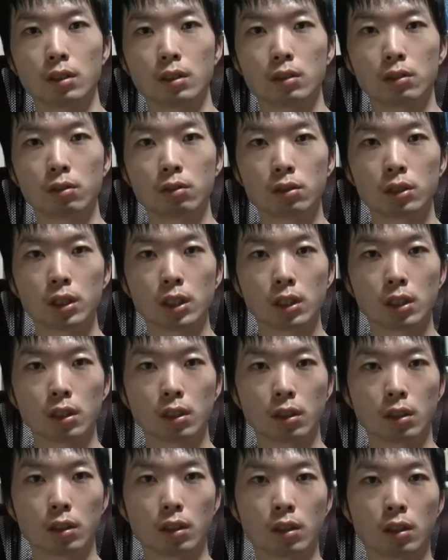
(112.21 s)
そした
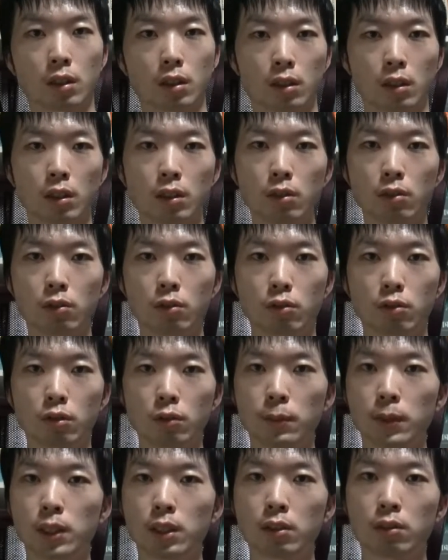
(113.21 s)
らあ結構伸
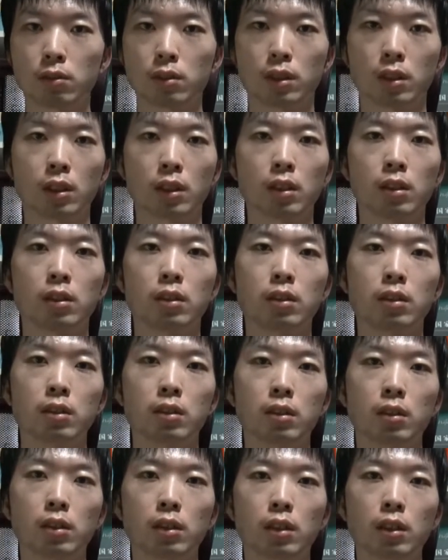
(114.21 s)
びてるんだ
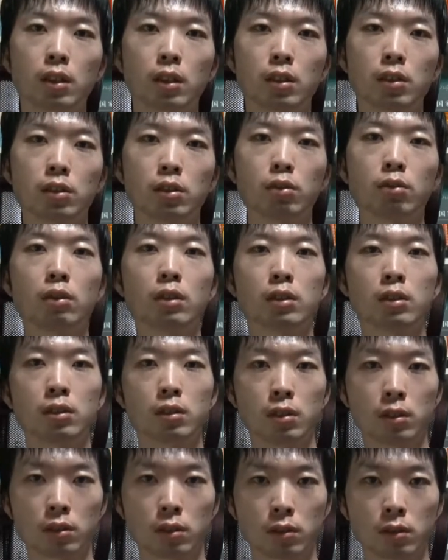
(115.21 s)
なって感じ取りやすい
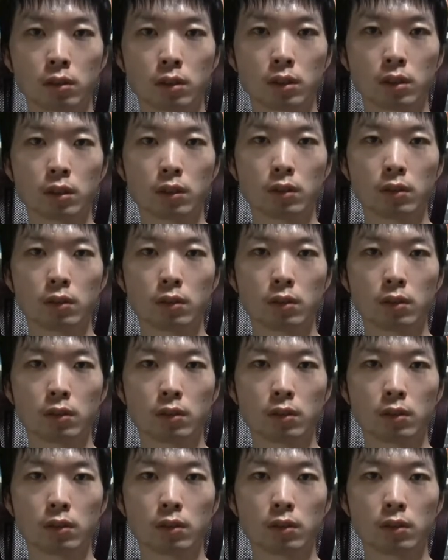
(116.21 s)
ですよね。